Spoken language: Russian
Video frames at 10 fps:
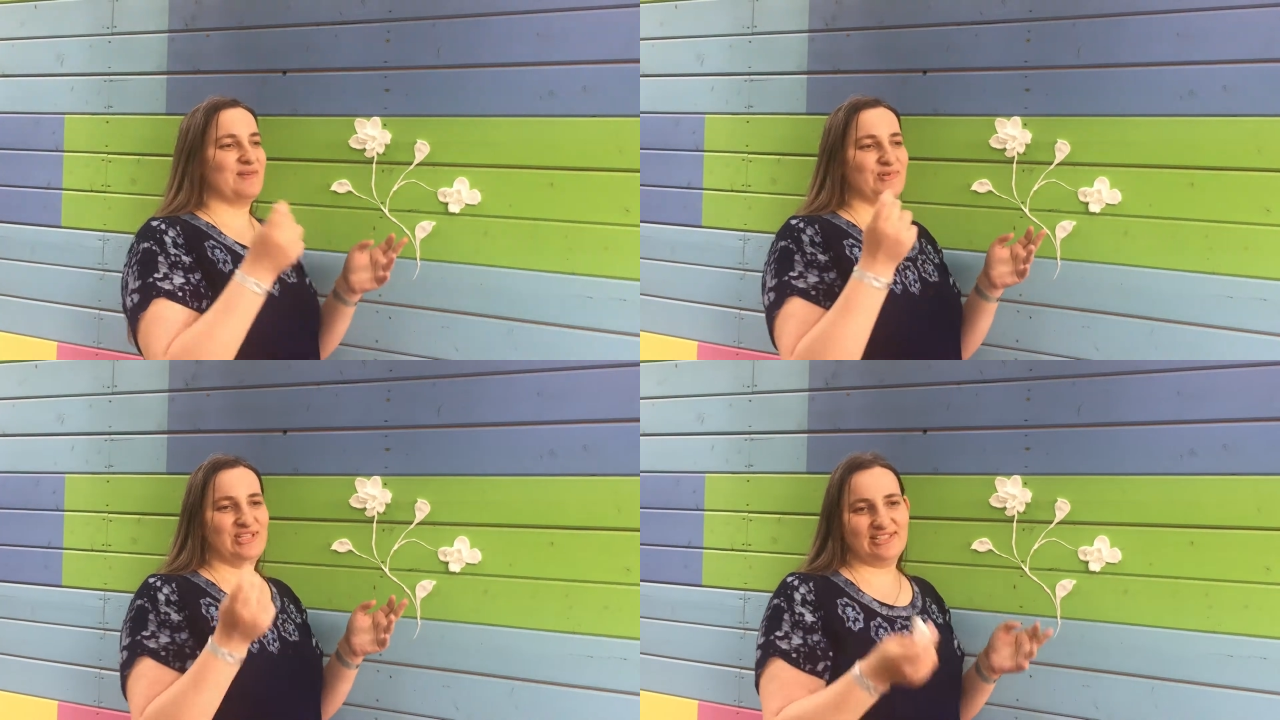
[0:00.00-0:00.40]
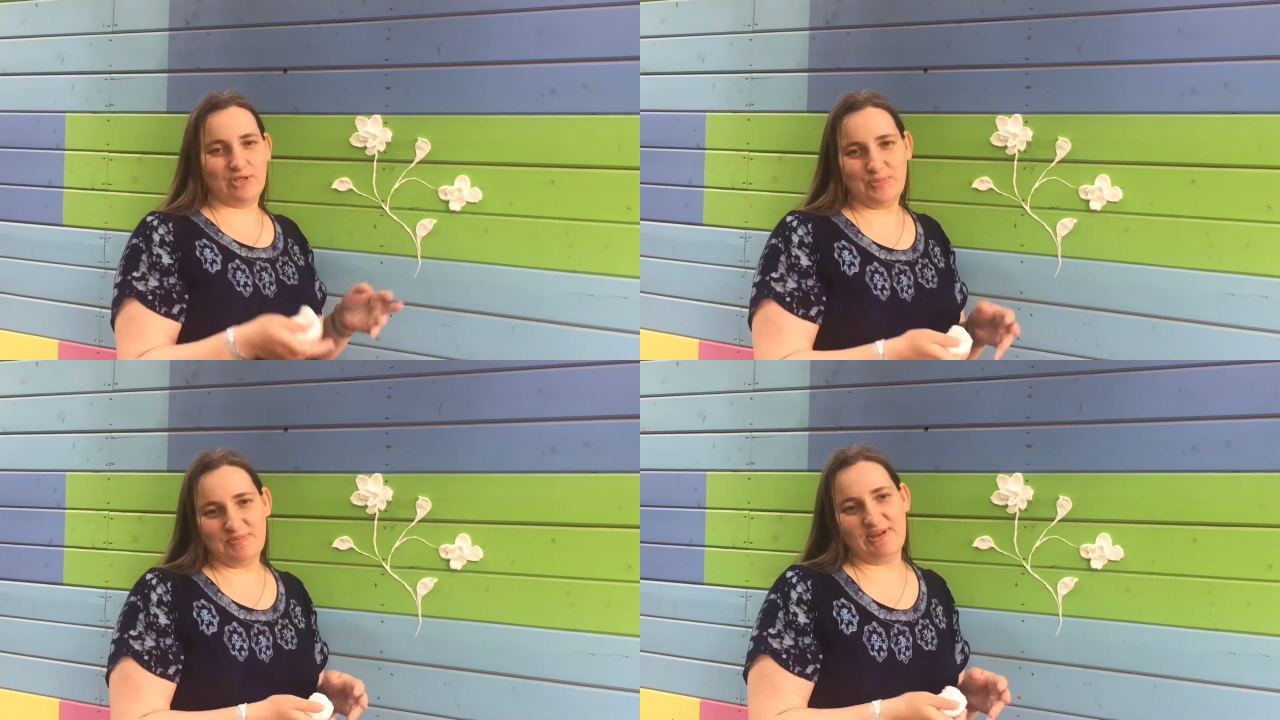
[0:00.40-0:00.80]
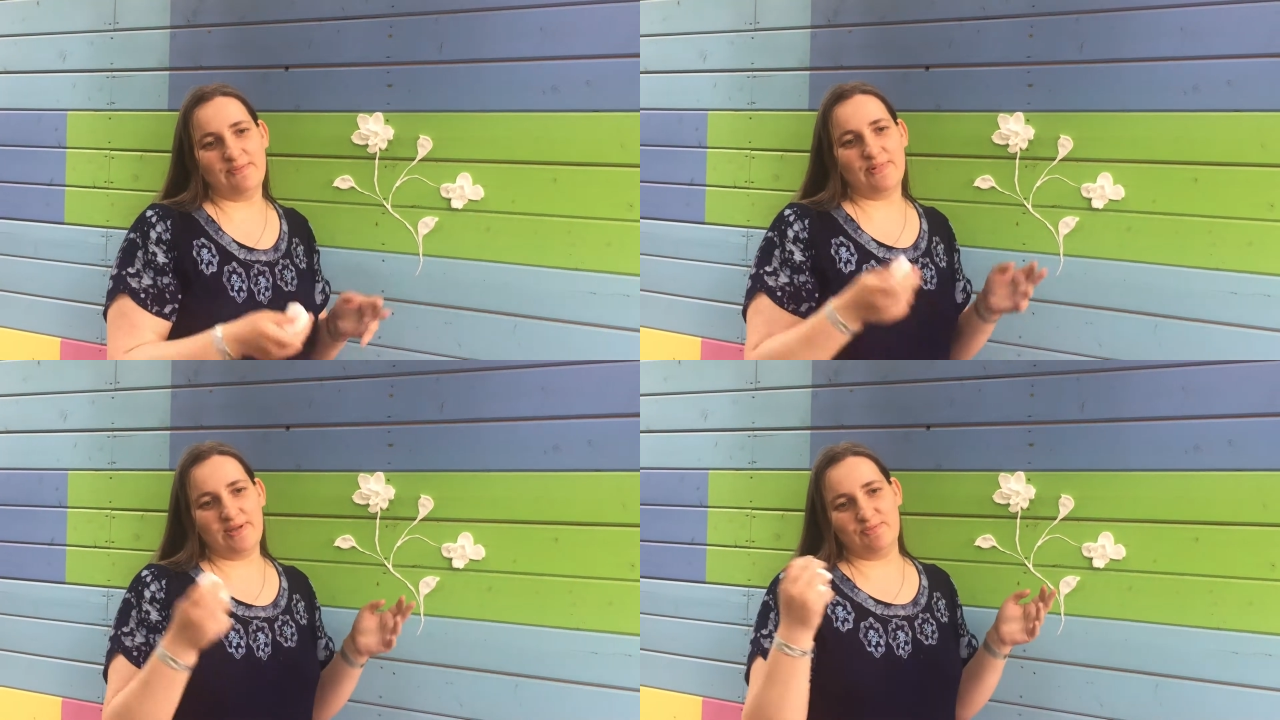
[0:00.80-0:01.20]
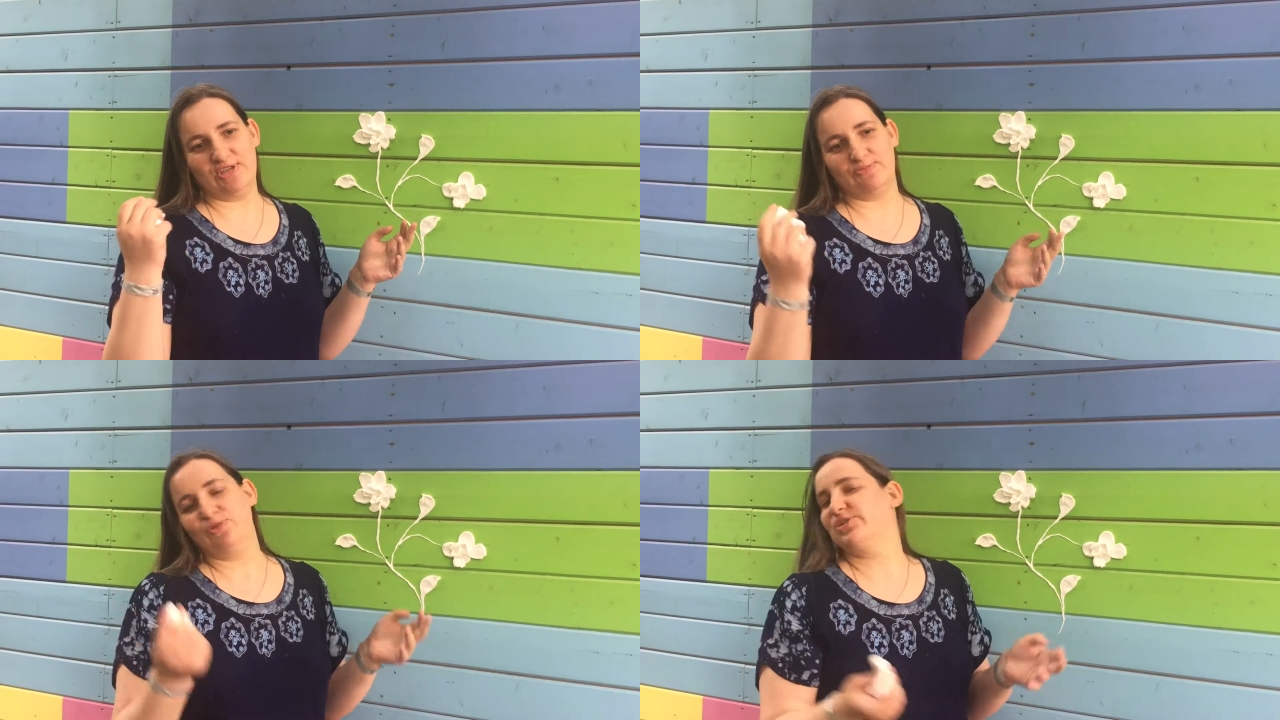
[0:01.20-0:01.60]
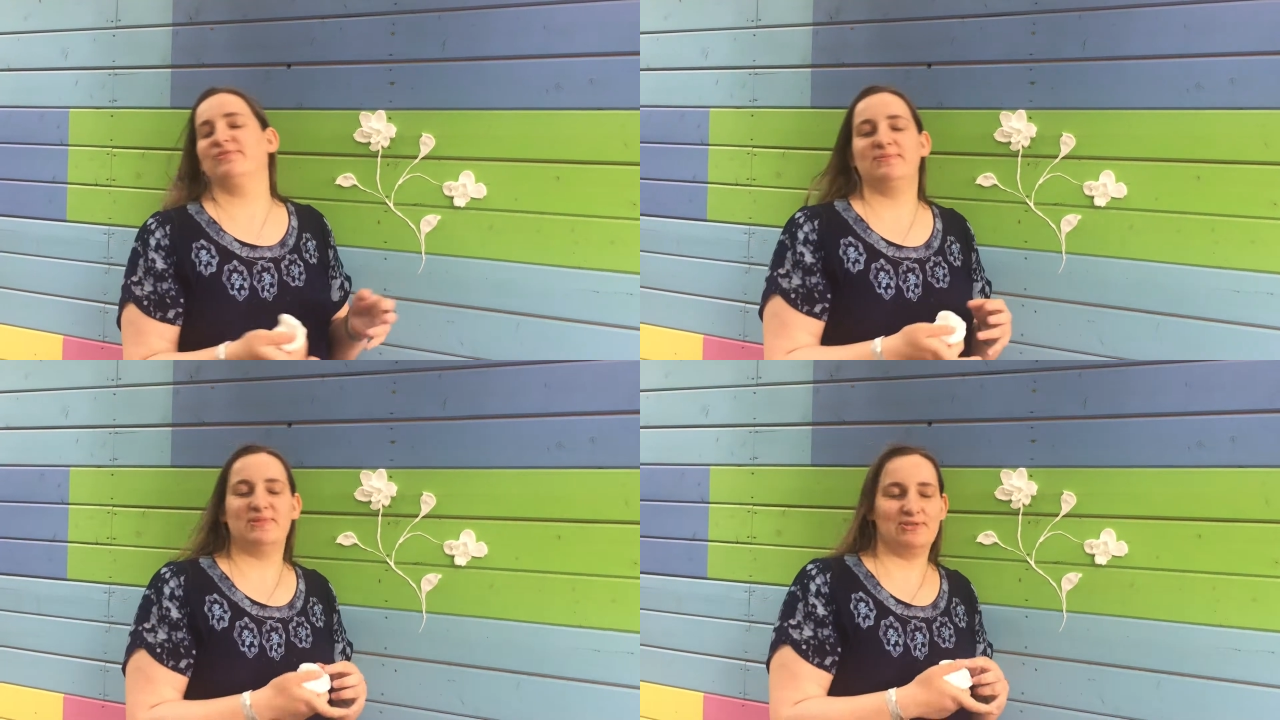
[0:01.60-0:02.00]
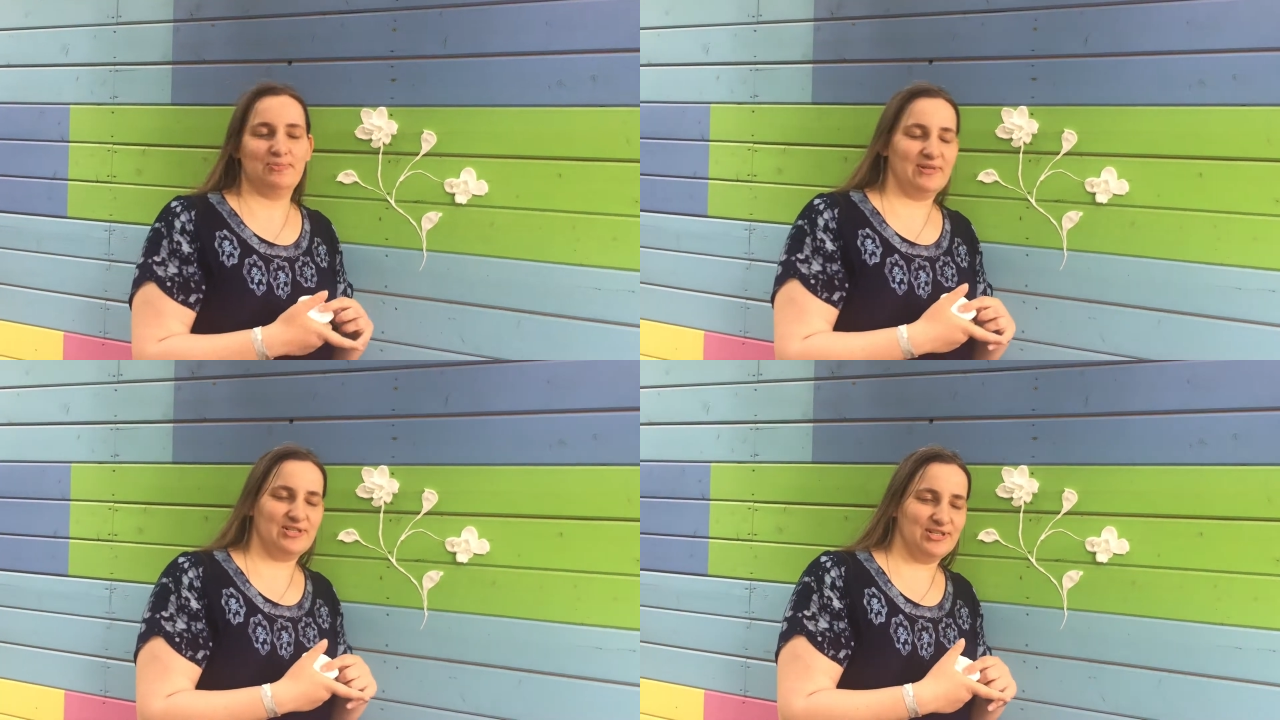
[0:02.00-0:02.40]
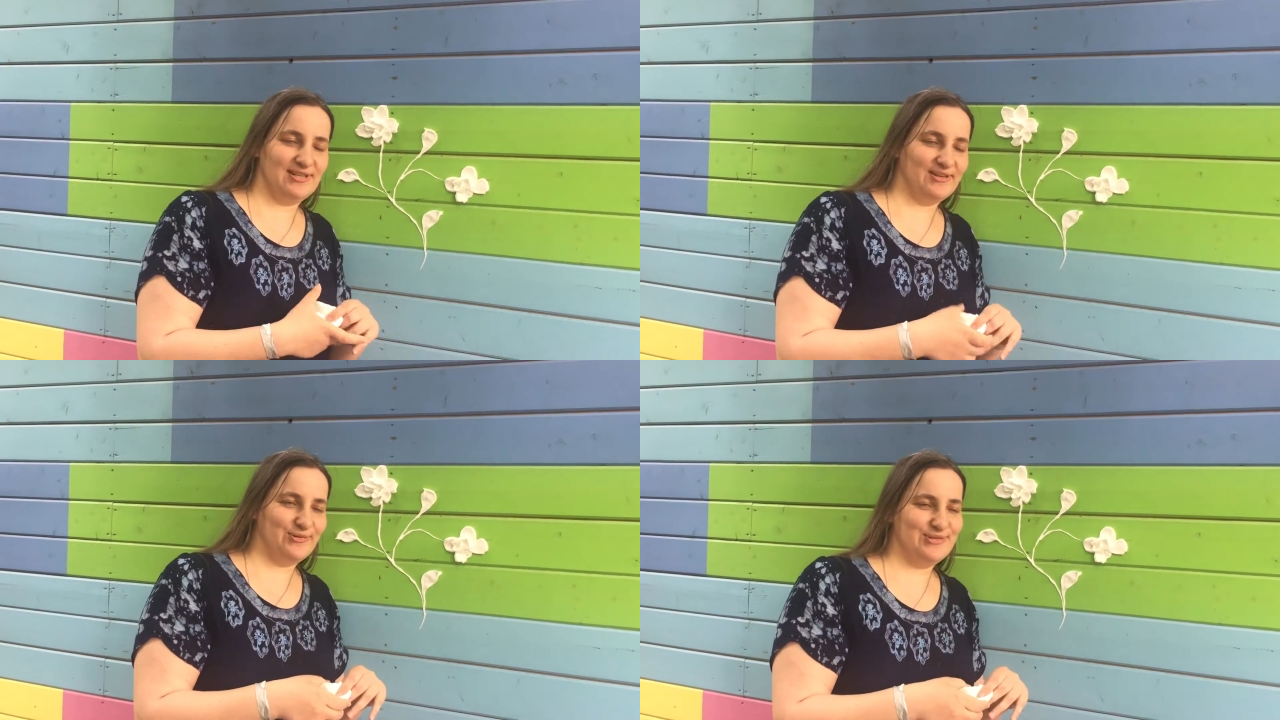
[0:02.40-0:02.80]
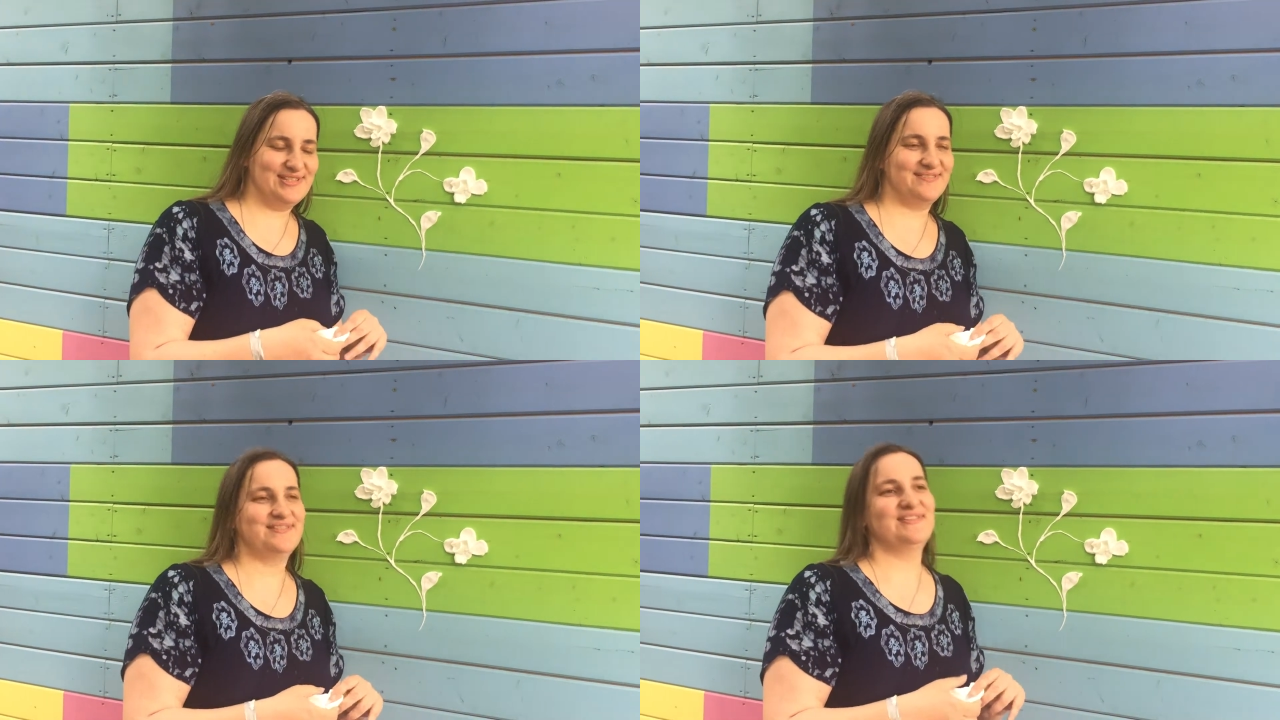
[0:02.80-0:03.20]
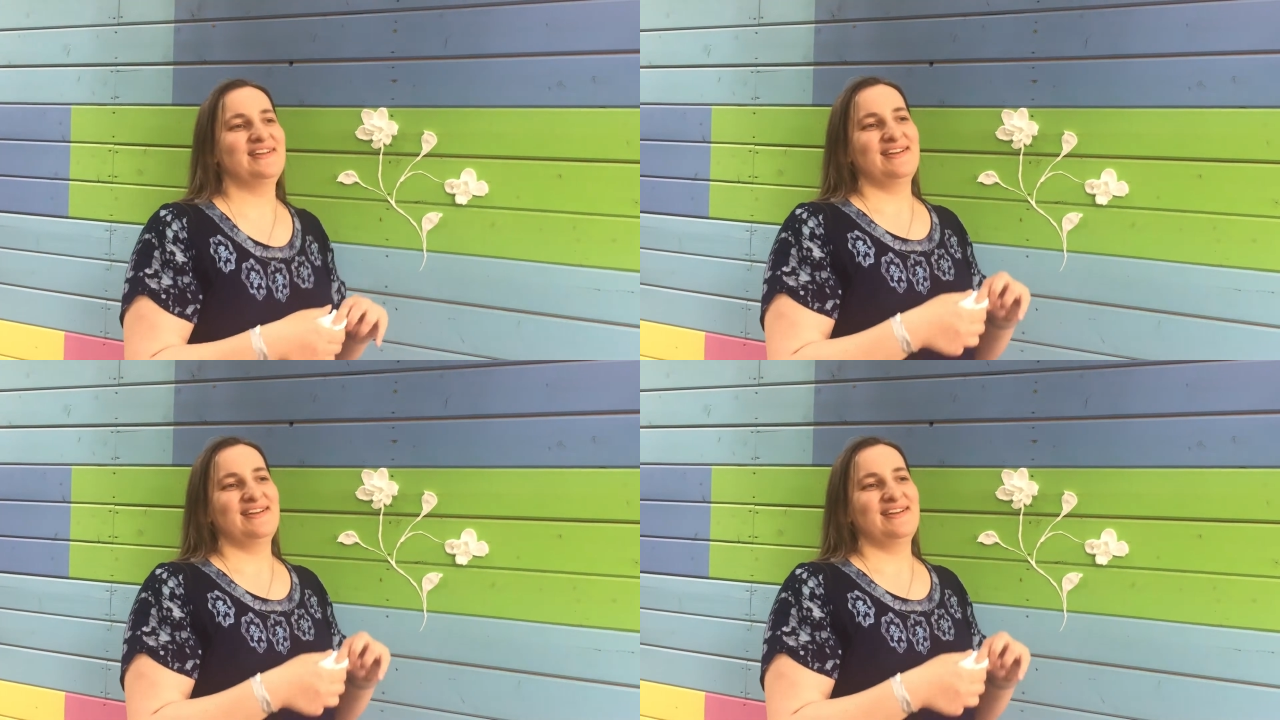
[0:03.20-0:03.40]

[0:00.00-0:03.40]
мы работали с крупными компаниями, у нас больше 800 положительных отзывов.